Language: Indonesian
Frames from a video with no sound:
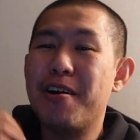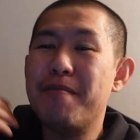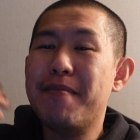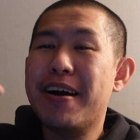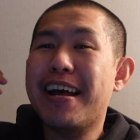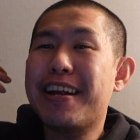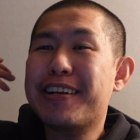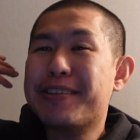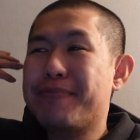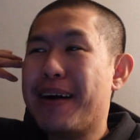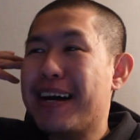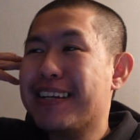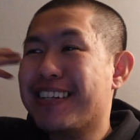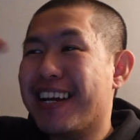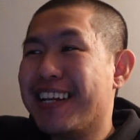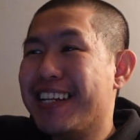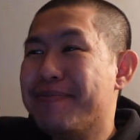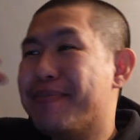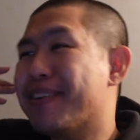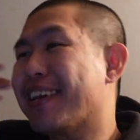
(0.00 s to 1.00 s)
gue main harus
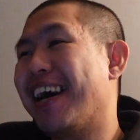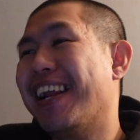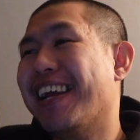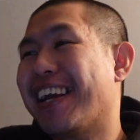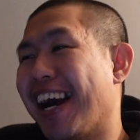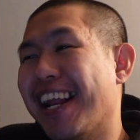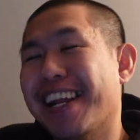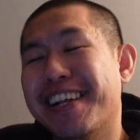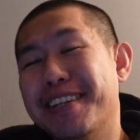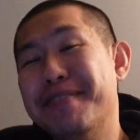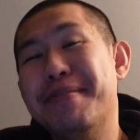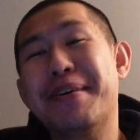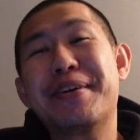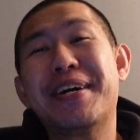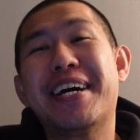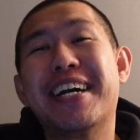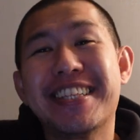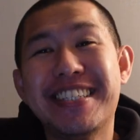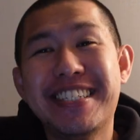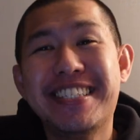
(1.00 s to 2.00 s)
baca ini berkali-kali dulu baru
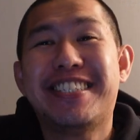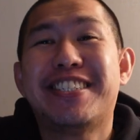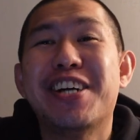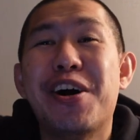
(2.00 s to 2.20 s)
ngerti